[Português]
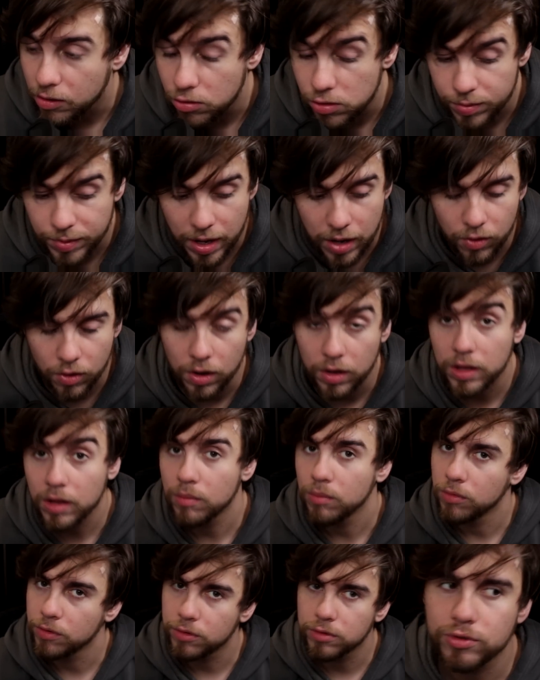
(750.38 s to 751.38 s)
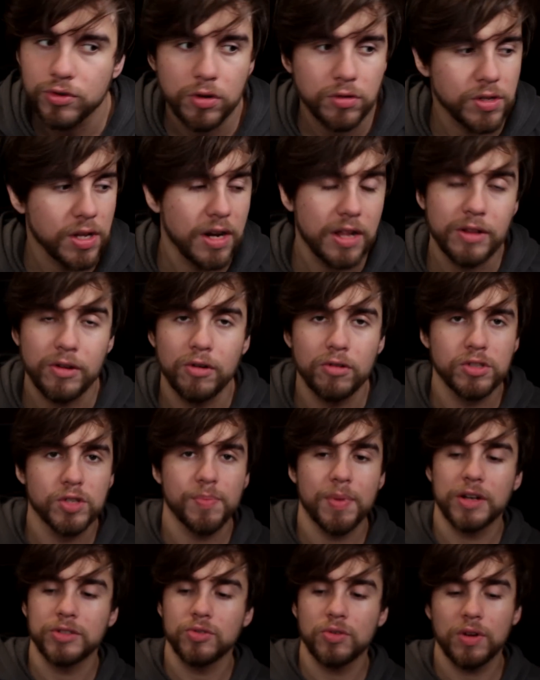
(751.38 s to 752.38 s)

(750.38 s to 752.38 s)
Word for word: Adeus, porque agora tem muitos jogos eletrônicos pra